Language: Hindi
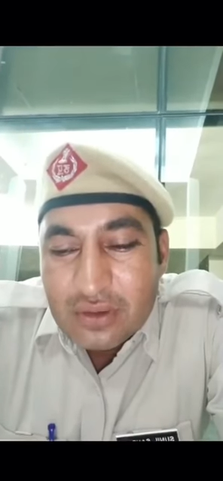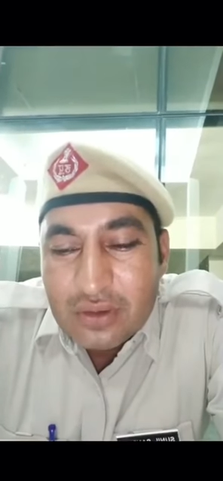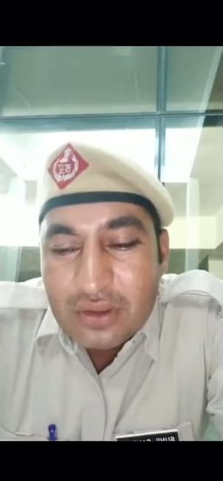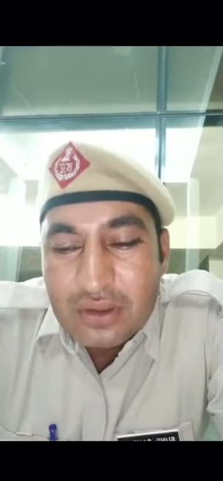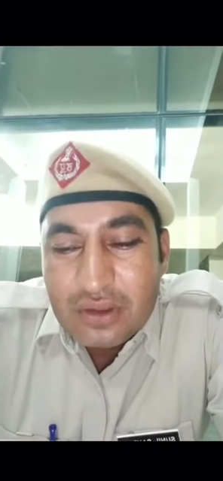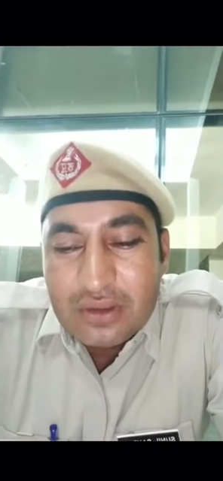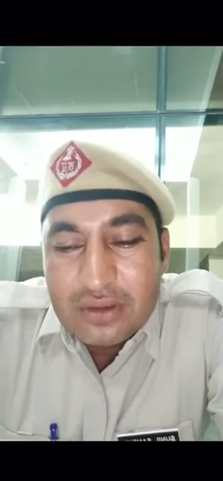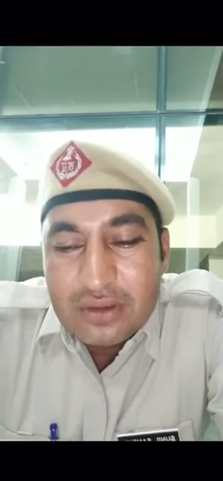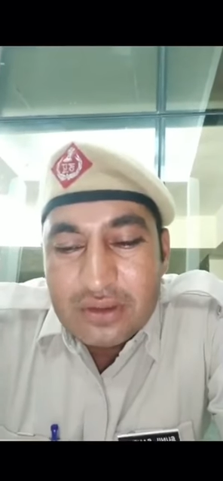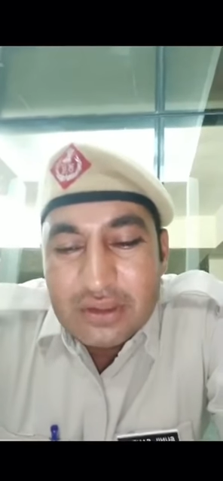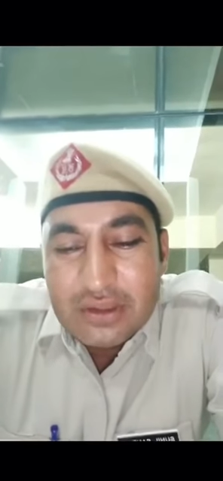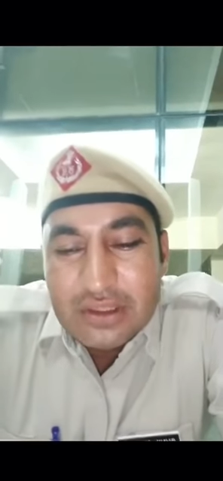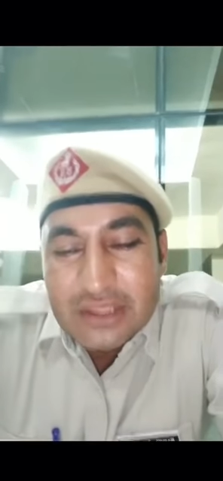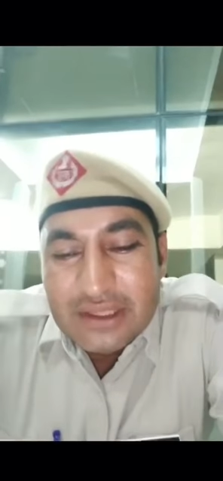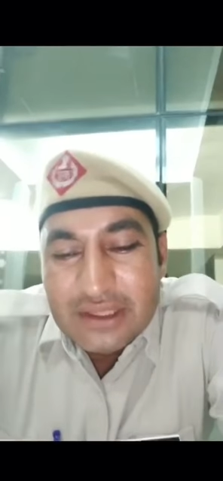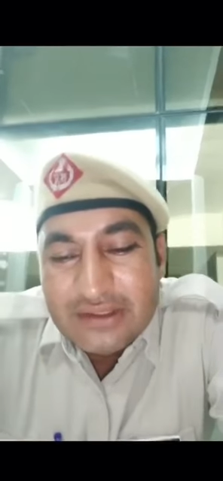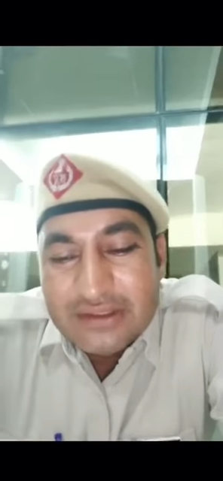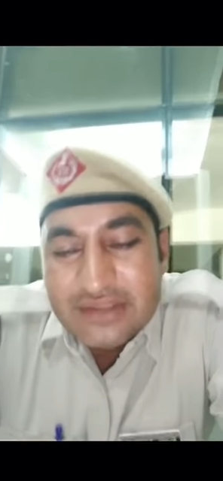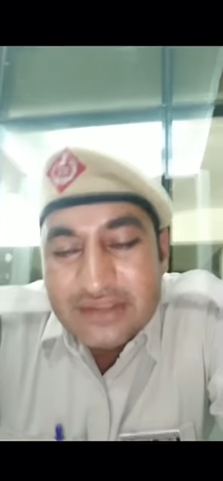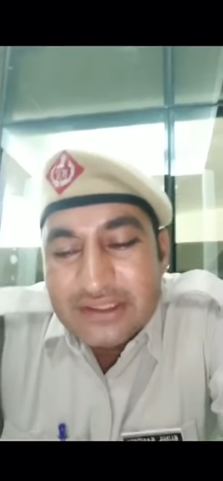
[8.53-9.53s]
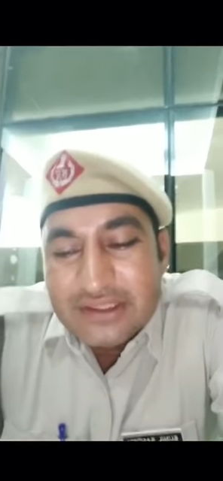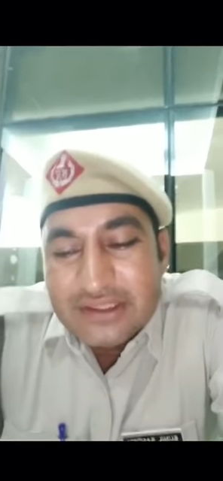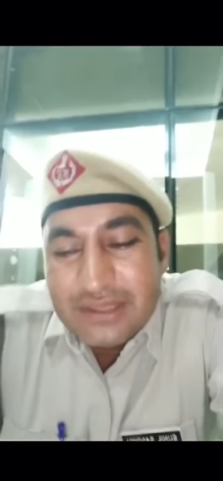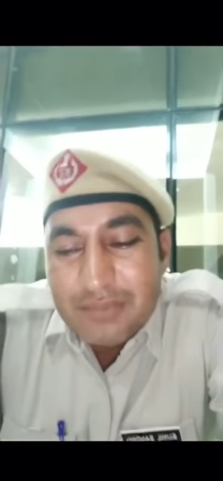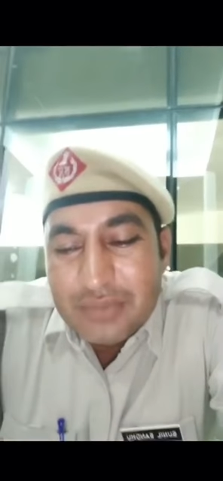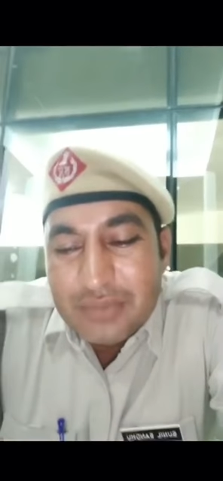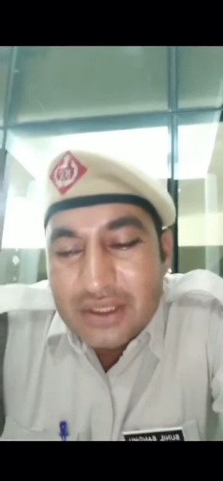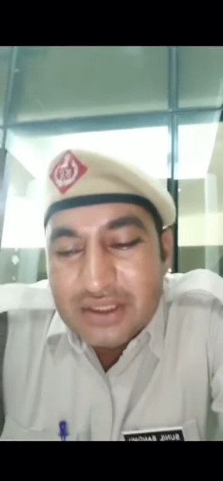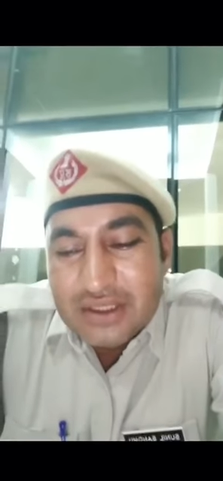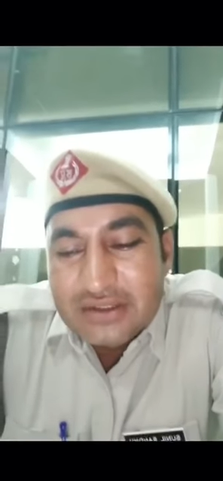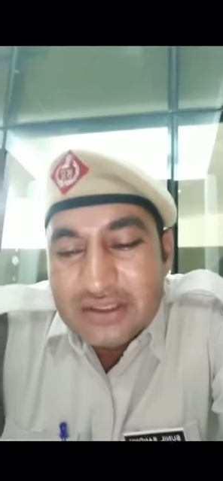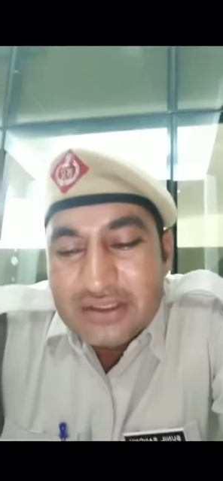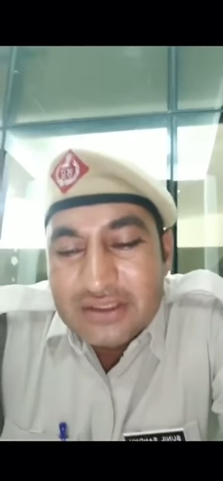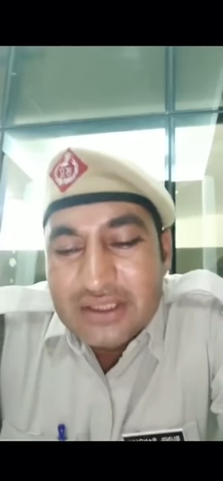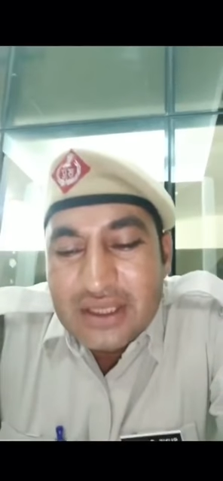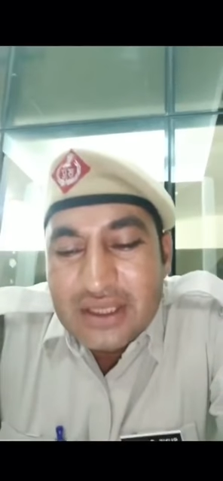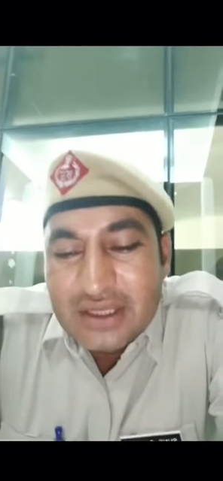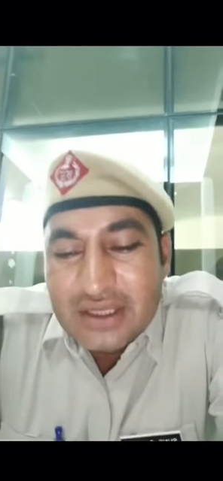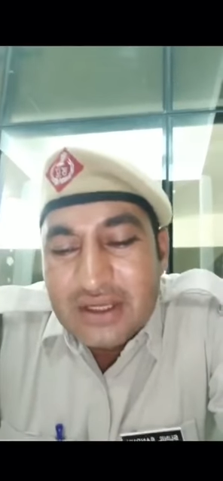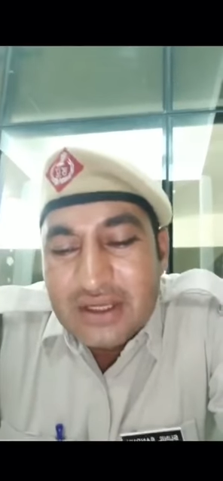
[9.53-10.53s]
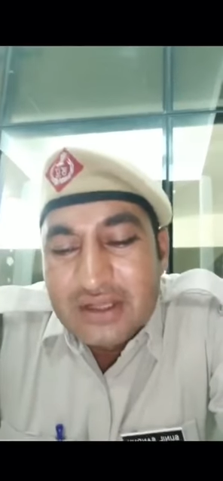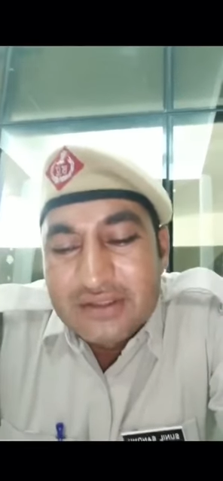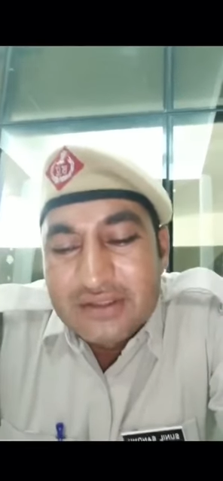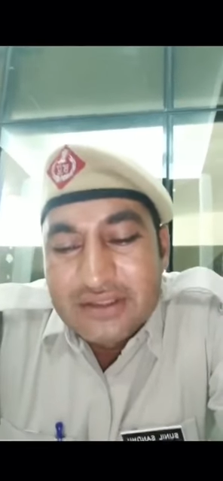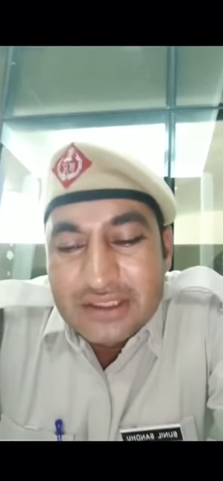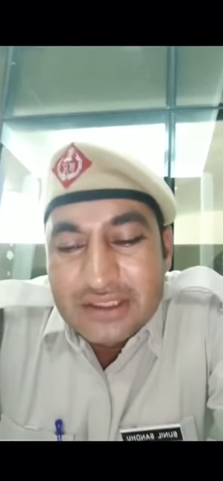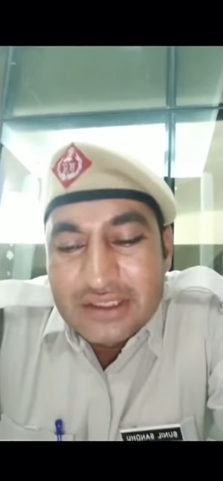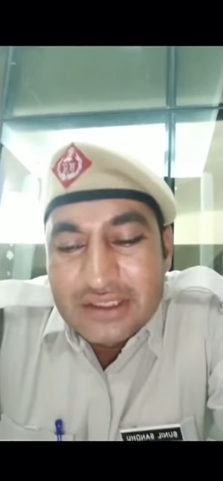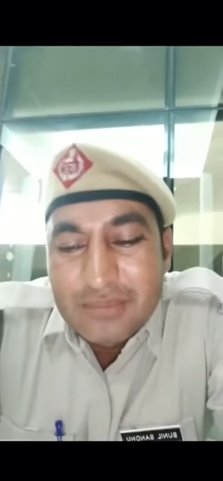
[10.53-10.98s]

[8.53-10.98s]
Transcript: और लाइसेंस के पाँच हज़ार आर